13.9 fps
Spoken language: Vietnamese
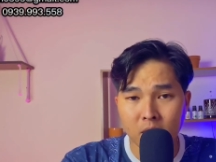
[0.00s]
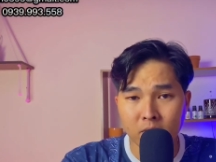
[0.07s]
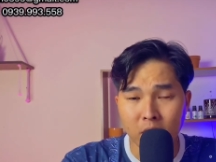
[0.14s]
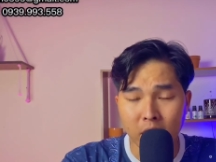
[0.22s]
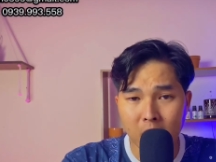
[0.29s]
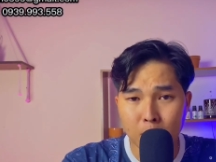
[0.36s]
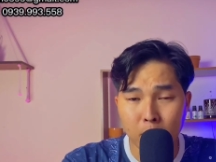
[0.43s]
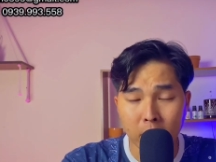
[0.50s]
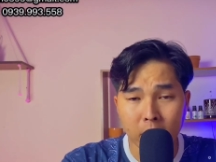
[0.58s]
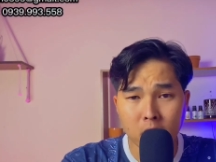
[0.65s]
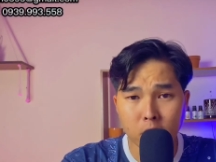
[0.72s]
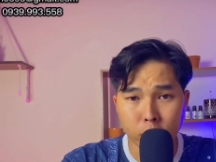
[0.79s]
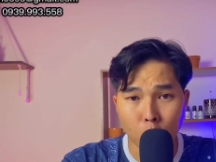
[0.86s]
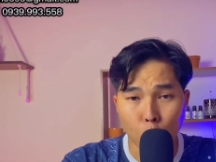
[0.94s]
và khi mà cái
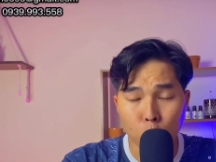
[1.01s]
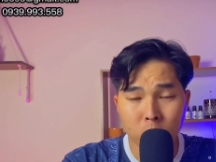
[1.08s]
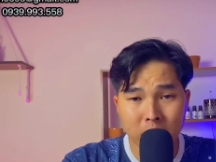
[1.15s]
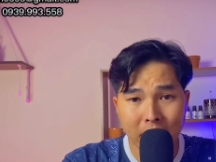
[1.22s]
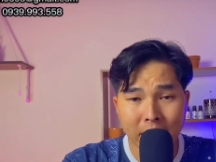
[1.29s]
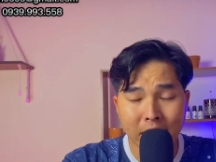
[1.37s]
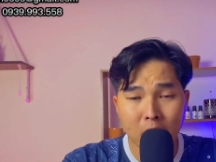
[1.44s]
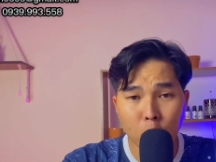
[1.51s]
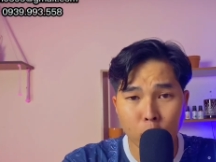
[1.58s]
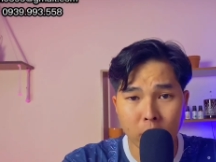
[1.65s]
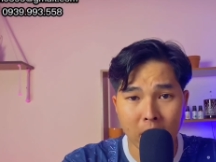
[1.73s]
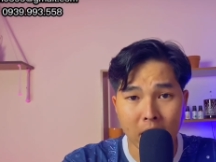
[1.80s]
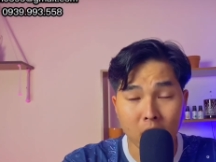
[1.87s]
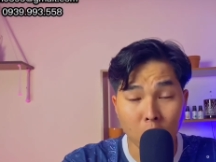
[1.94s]
người chủ xây cái ngôi
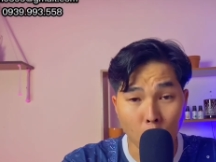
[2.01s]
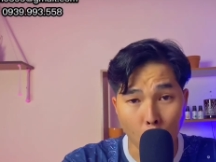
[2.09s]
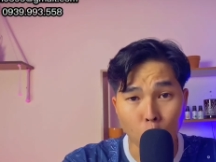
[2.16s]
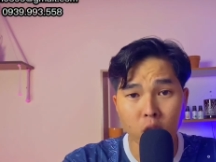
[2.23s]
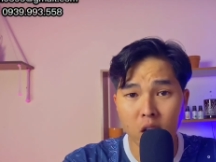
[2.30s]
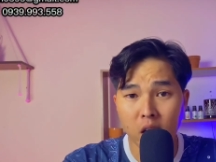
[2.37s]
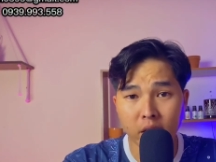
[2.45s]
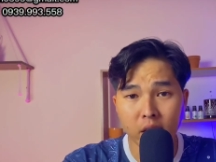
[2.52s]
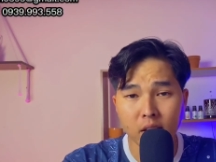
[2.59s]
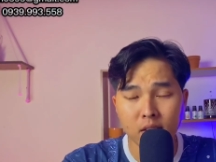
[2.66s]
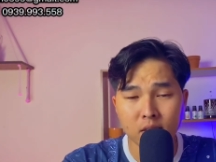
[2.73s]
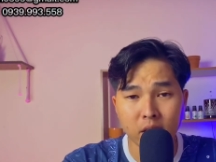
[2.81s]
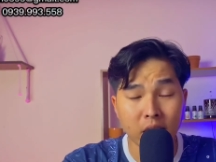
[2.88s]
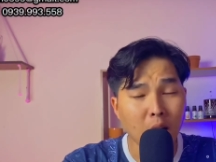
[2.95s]
nhà gỗ đó lên á
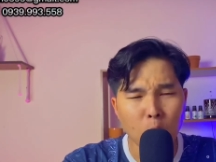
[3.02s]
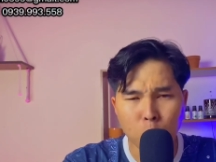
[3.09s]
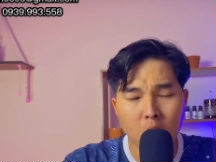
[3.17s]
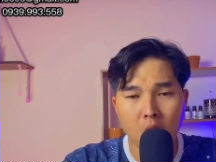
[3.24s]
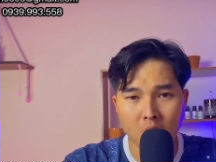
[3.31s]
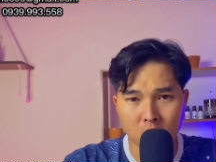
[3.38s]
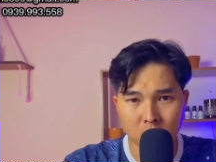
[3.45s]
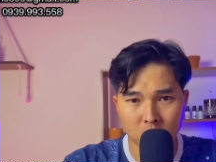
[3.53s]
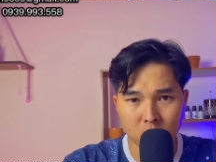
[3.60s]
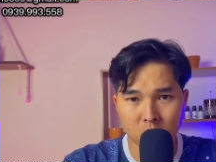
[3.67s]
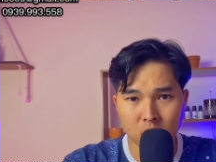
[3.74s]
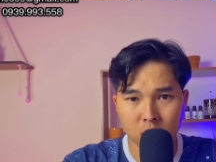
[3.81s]
thì không có ở được